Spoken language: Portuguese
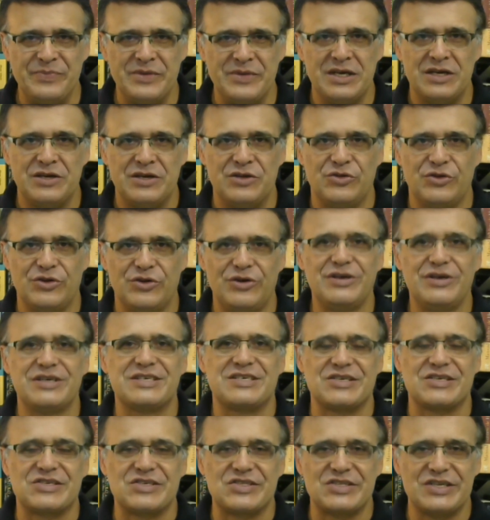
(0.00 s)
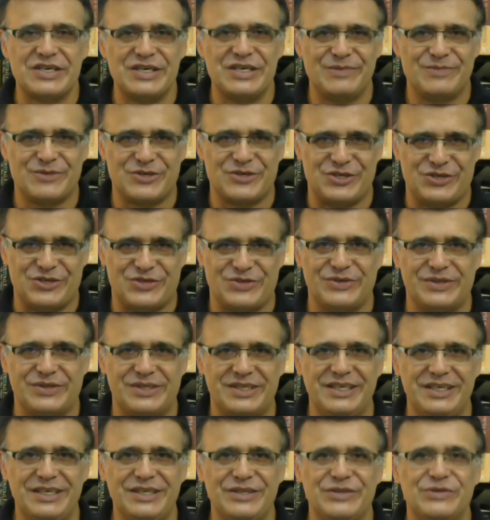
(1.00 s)
Nós estamos
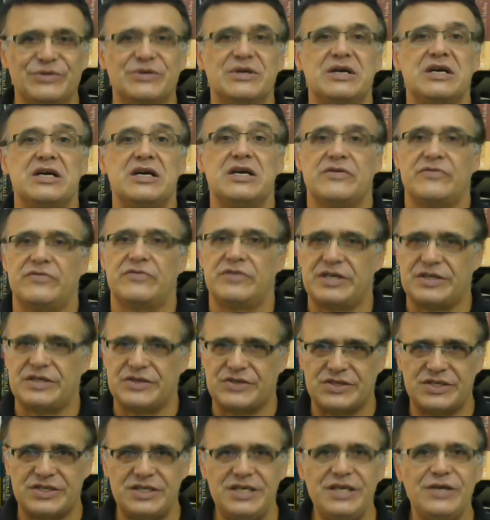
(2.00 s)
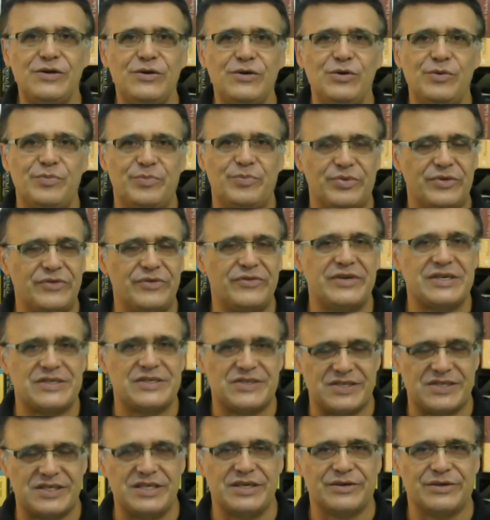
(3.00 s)
estudando versículo por
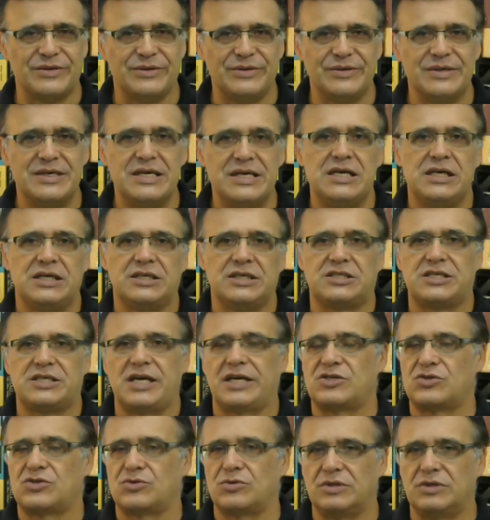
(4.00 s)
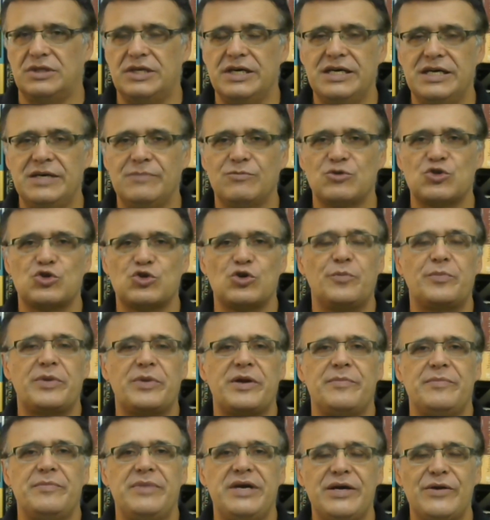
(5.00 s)
versículo. Já estudamos o
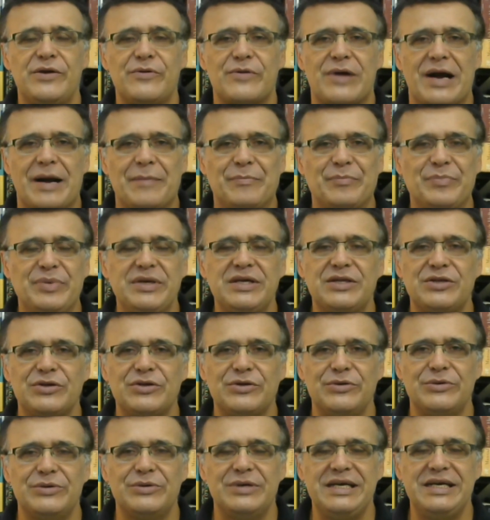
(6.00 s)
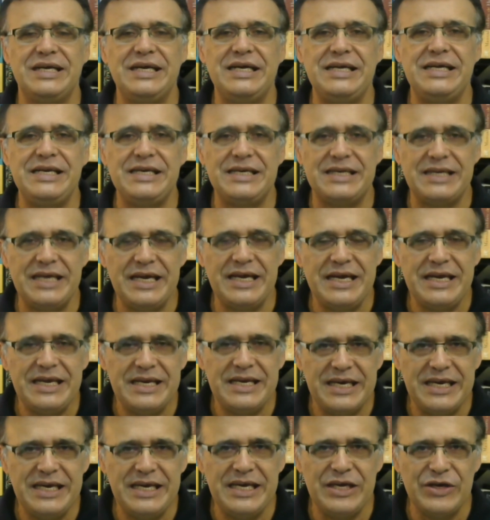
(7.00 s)
primeiro capítulo
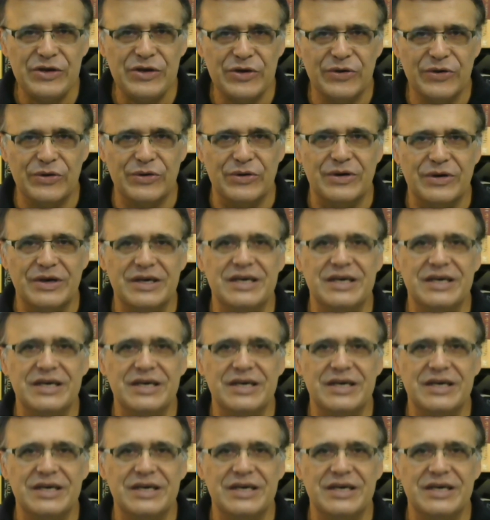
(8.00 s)
inteirinho